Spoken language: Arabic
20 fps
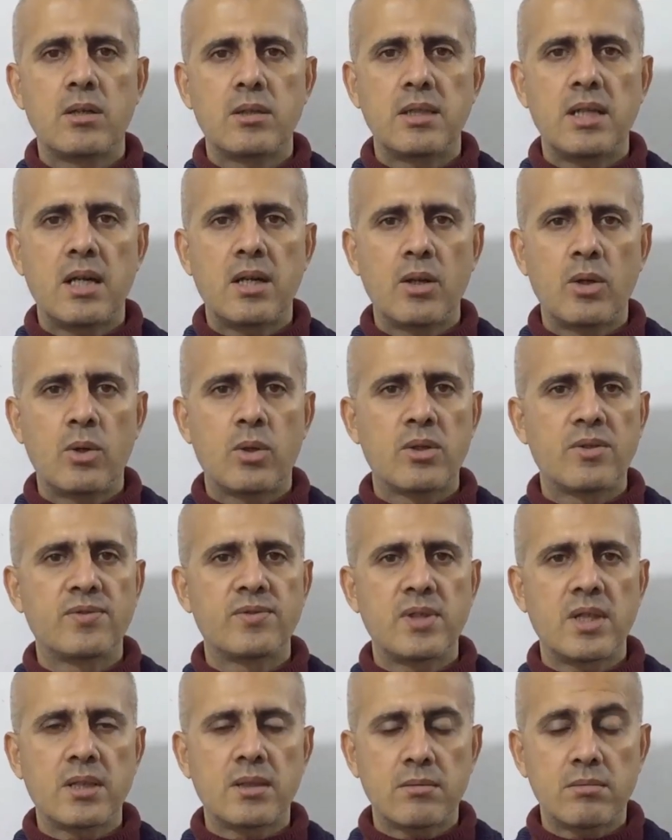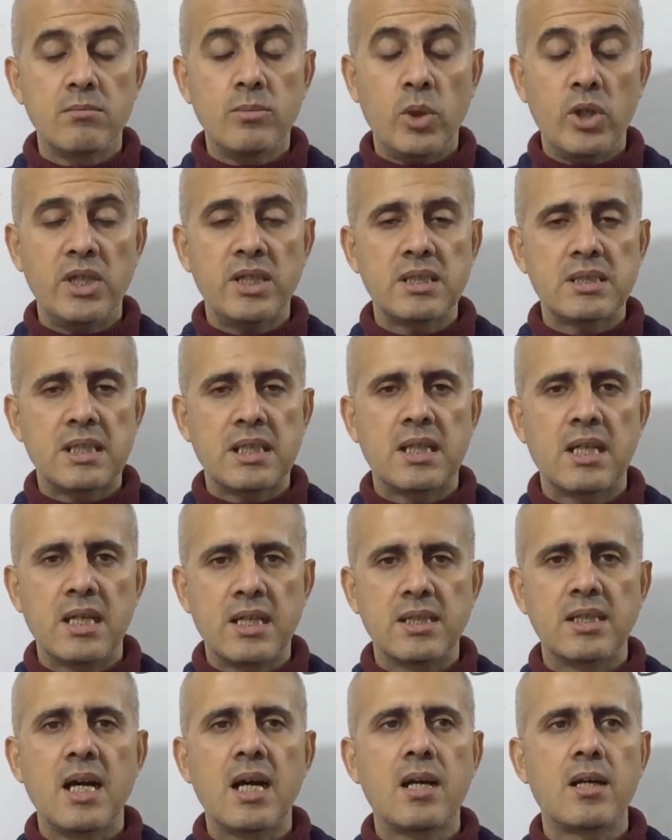داخل غرفتك محيطك
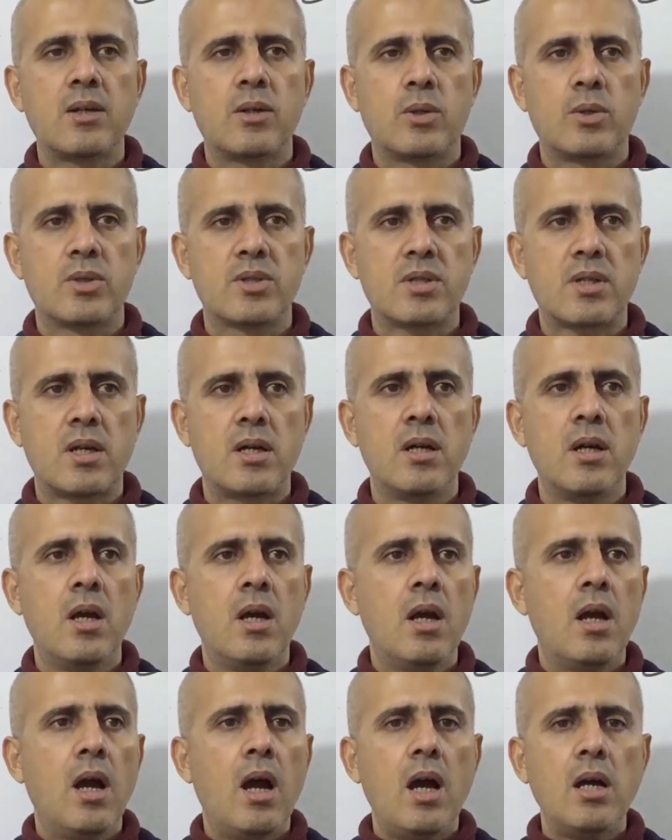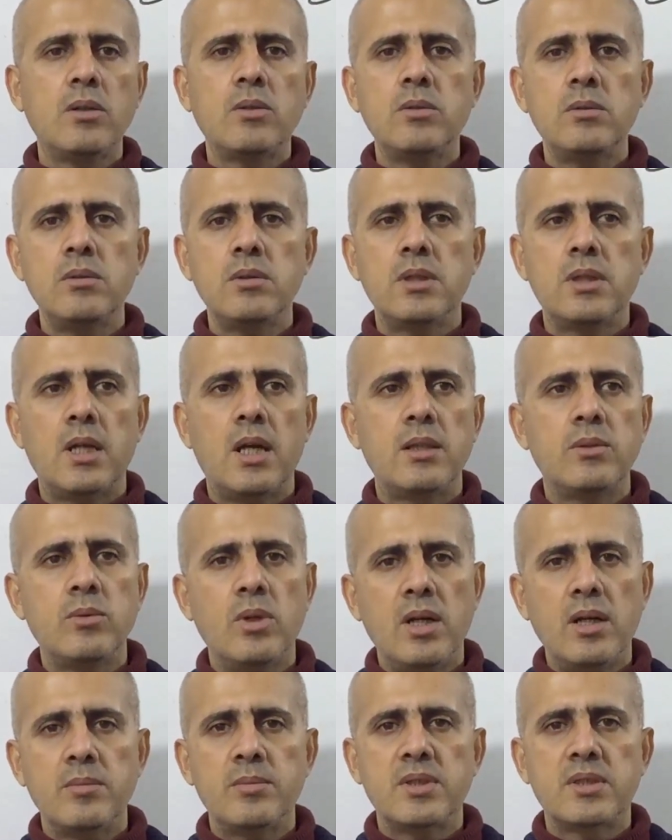اللي داخل الاسره اكو
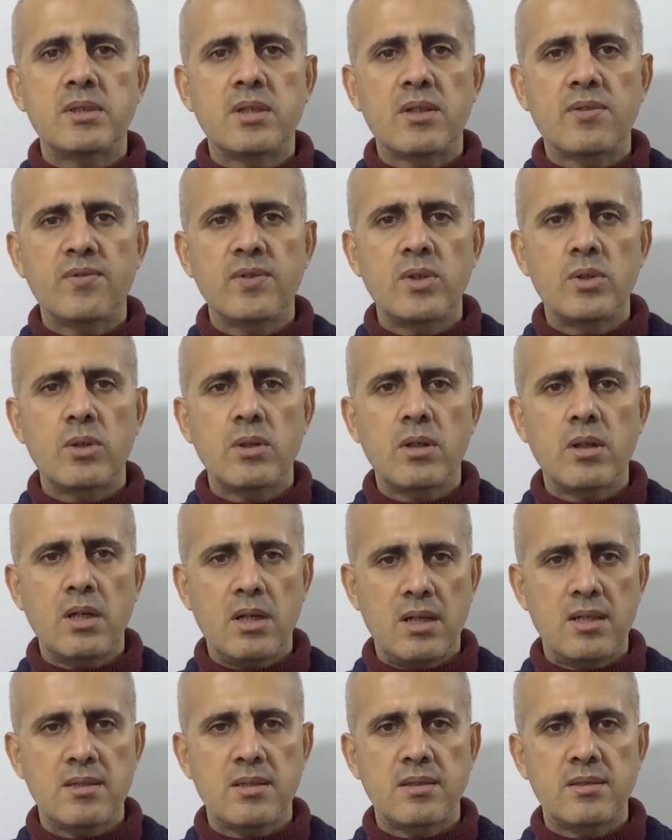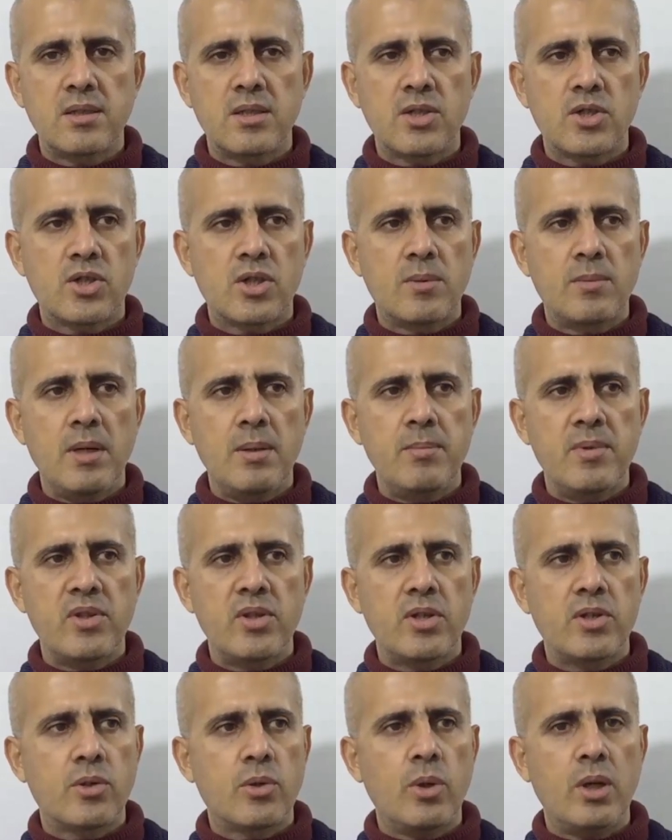انواع من الترفيه اخرى خاصه الشباب
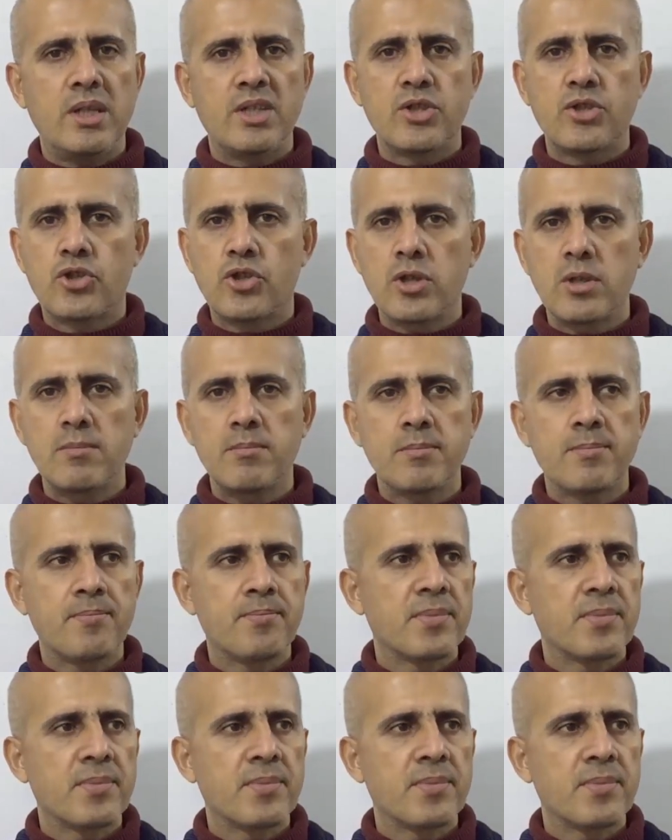مثلا يروح للجيم